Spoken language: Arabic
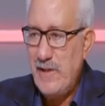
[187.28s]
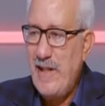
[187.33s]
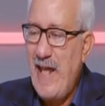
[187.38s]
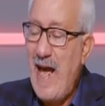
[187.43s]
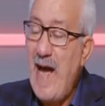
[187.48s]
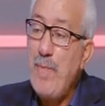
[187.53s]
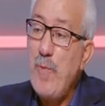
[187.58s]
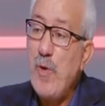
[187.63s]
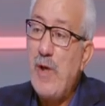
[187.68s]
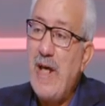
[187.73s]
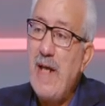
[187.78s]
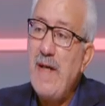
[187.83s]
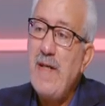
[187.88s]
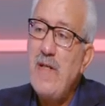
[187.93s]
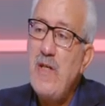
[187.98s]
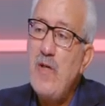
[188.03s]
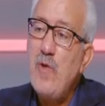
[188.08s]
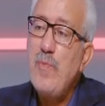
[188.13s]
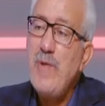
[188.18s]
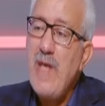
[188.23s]
التعامل
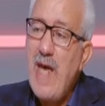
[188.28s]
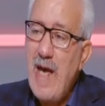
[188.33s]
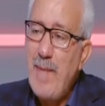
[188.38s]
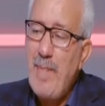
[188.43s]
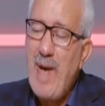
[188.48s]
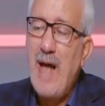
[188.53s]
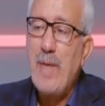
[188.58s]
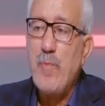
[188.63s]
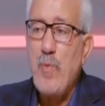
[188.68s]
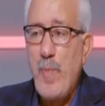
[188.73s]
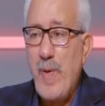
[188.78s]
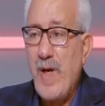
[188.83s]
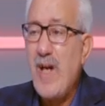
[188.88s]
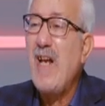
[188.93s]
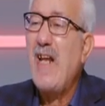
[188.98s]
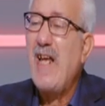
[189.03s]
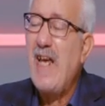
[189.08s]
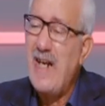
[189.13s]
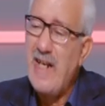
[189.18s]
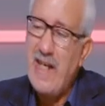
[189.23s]
كان يوميها مع
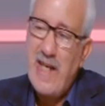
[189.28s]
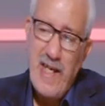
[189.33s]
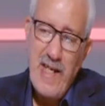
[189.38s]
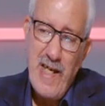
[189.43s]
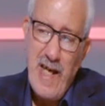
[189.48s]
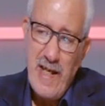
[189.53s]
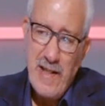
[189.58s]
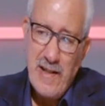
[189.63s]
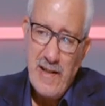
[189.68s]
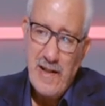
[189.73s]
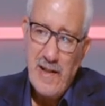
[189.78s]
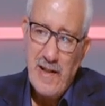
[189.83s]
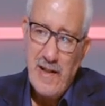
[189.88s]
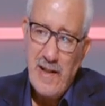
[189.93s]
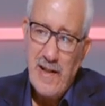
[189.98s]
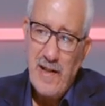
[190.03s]
المباراه الخارجيه مؤمن